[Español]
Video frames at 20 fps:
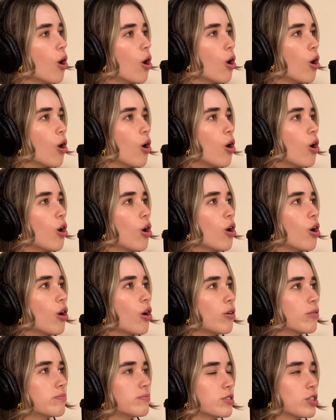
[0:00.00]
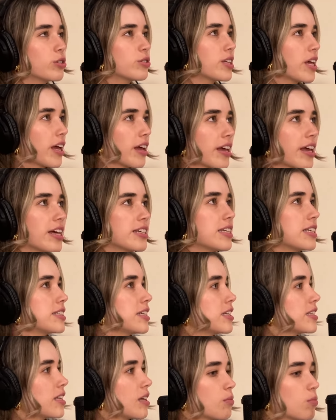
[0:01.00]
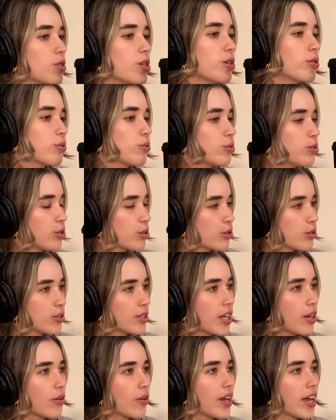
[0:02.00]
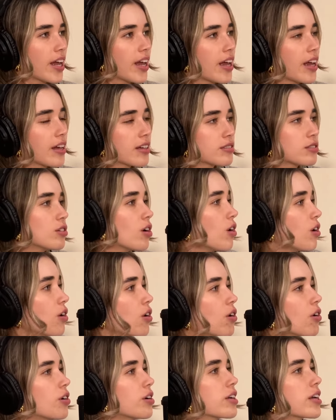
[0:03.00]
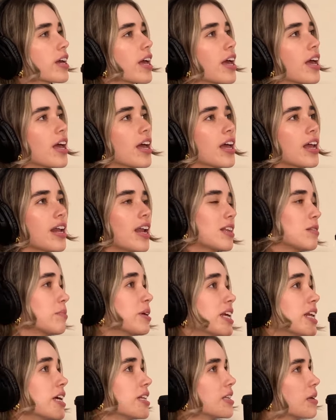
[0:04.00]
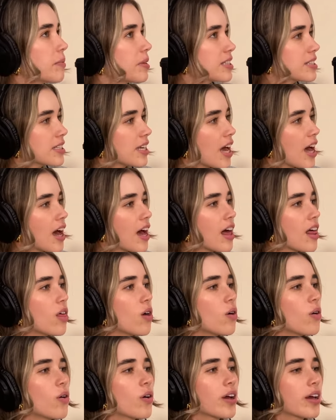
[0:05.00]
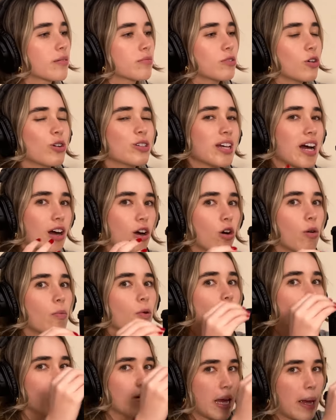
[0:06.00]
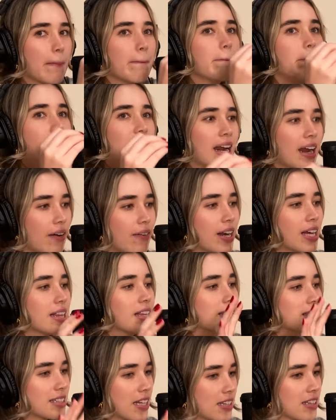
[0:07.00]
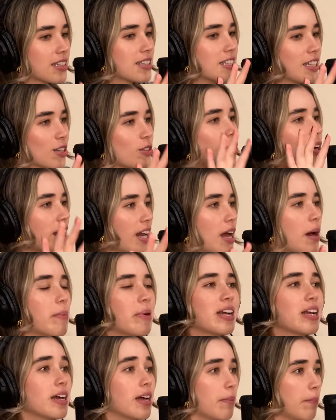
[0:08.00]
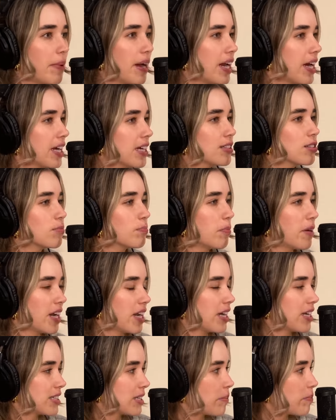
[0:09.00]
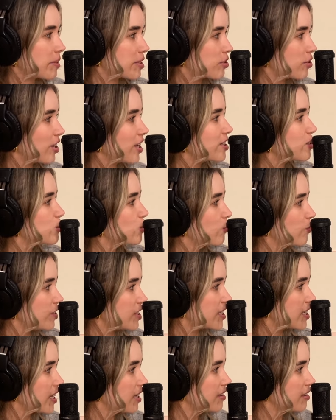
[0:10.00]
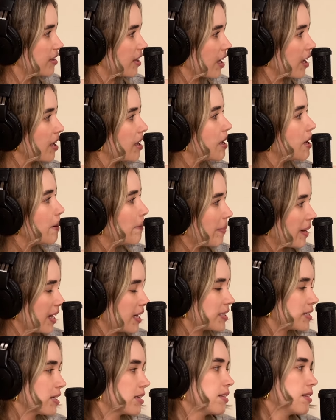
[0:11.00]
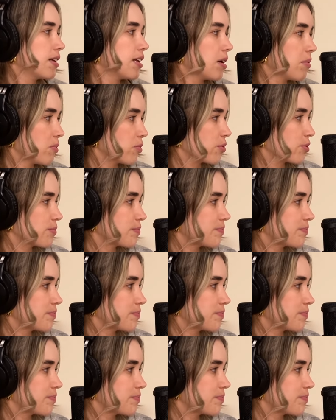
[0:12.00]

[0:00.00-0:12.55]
O, no sé, que se sienten muy orgullosos de lo que son, que la admiran demasiado. O sea, como en palabras le están diciendo que la aman, para, para esa persona es suficiente para sentir amor.